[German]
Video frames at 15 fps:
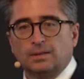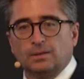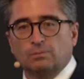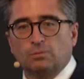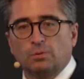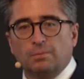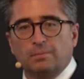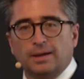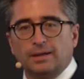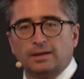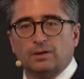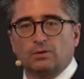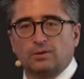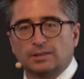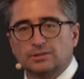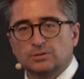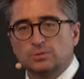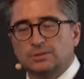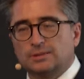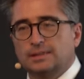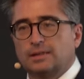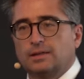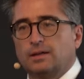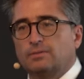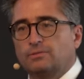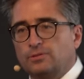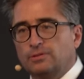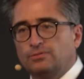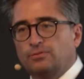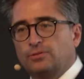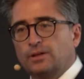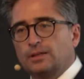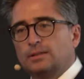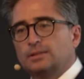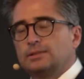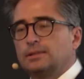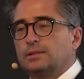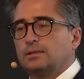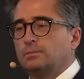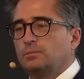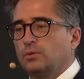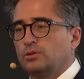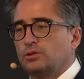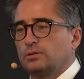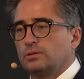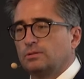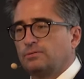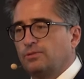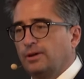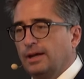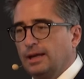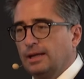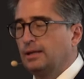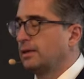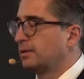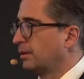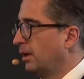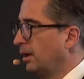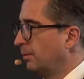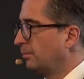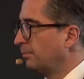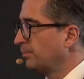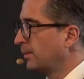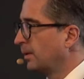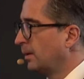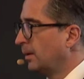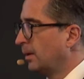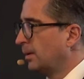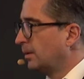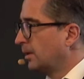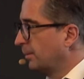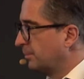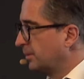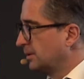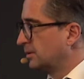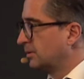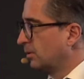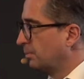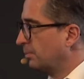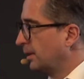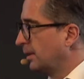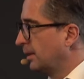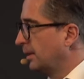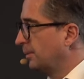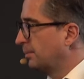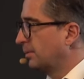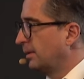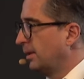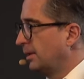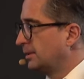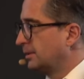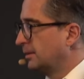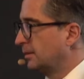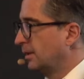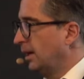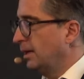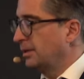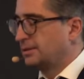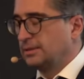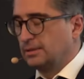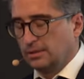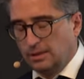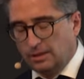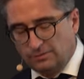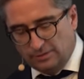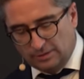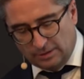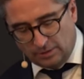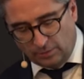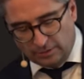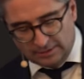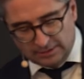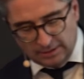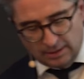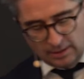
Und wo man am Ende auch ganz gut sehen kann, wie Viertel sich in München verändert haben. Ich habe das noch miterlebt, als in den 80ern, Anfang der 90er